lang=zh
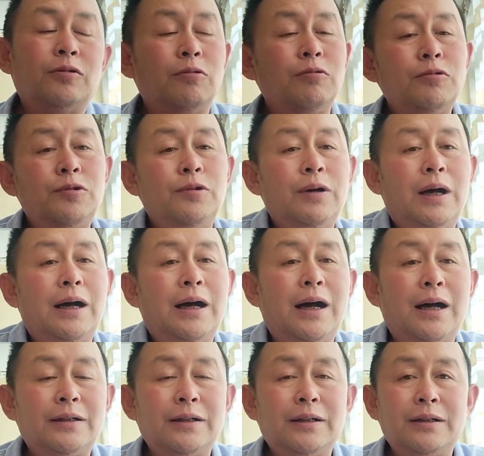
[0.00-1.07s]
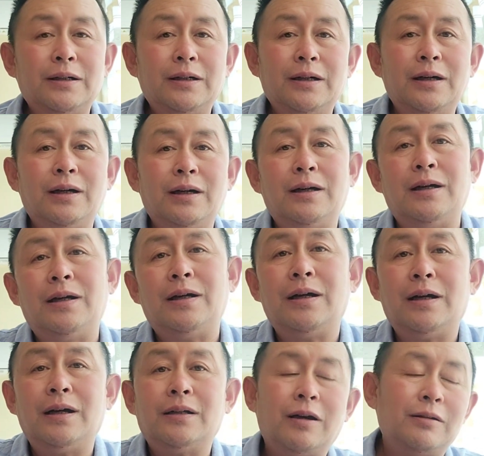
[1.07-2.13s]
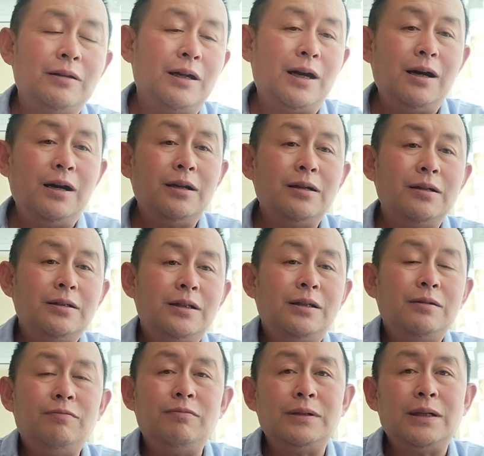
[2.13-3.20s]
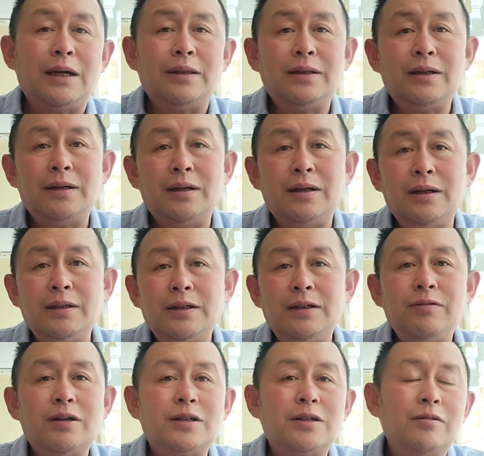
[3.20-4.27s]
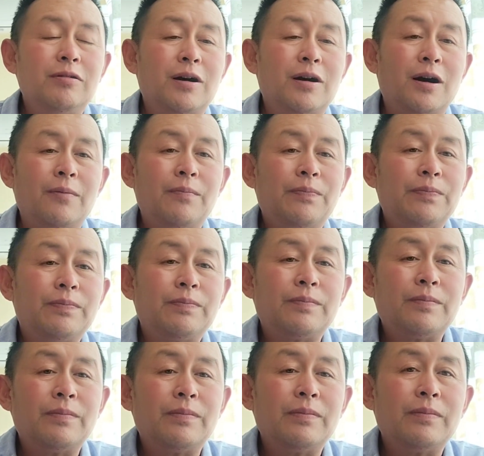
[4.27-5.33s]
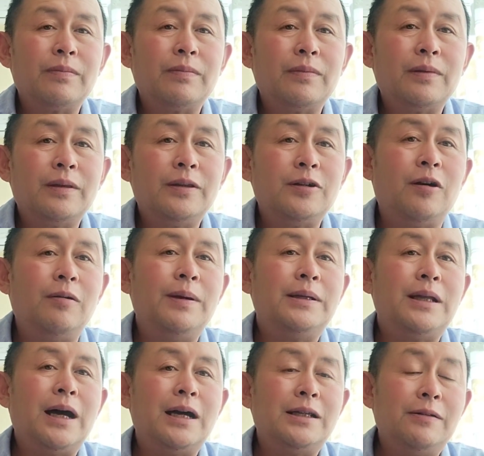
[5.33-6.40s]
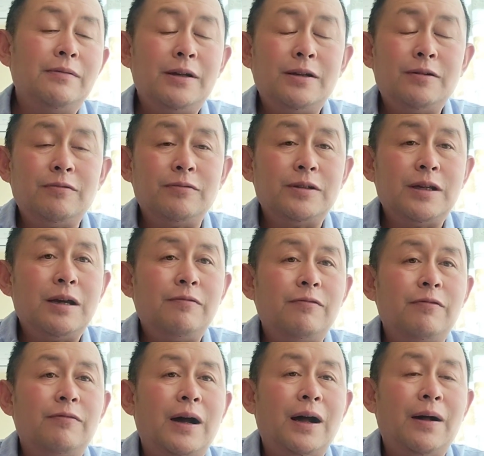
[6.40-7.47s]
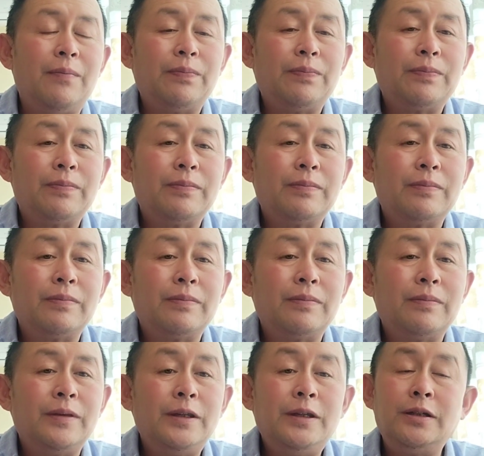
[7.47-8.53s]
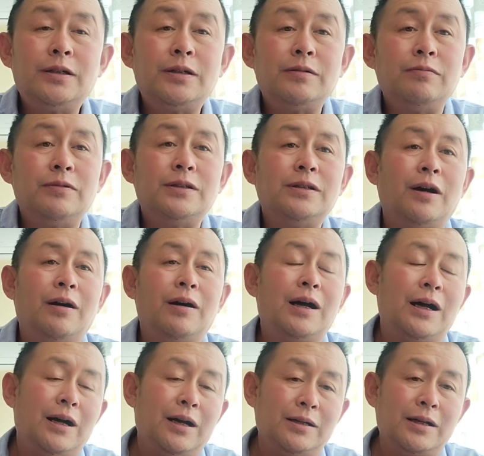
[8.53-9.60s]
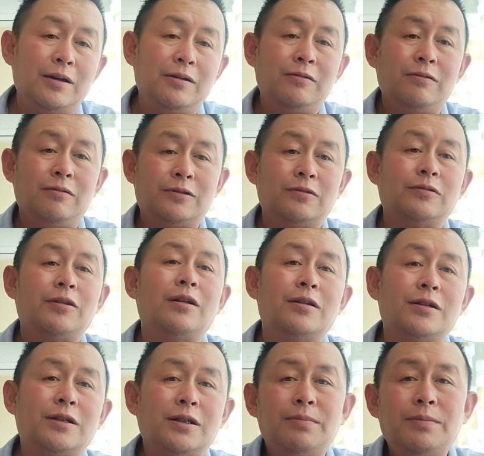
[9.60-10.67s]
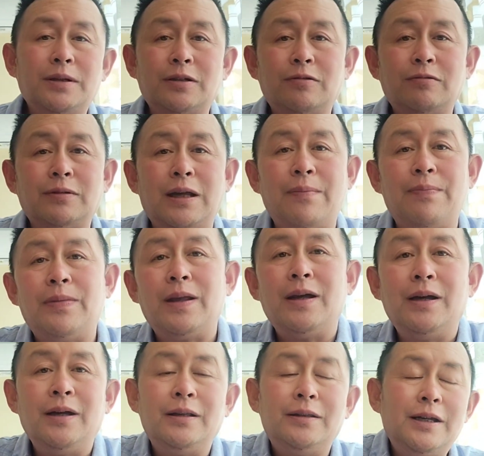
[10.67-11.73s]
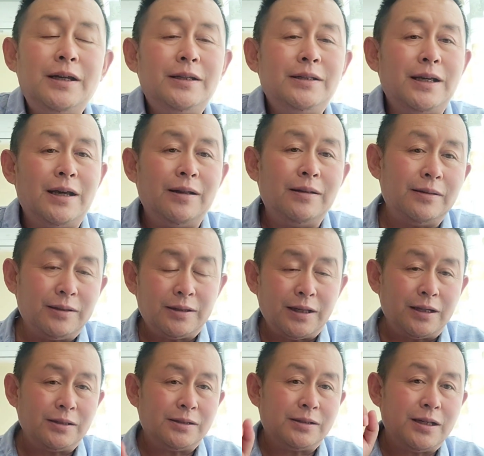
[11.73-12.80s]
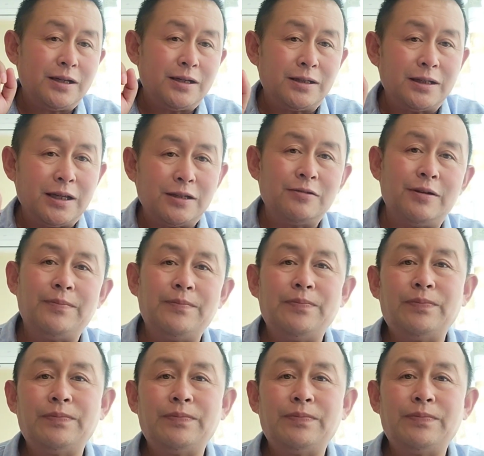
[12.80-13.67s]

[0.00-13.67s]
终于啊，这个到了二零一五年的一月十六号，姚贝娜因为乳腺复发，医治无效啊，然后走到了生命的终点。那一年她三十三岁，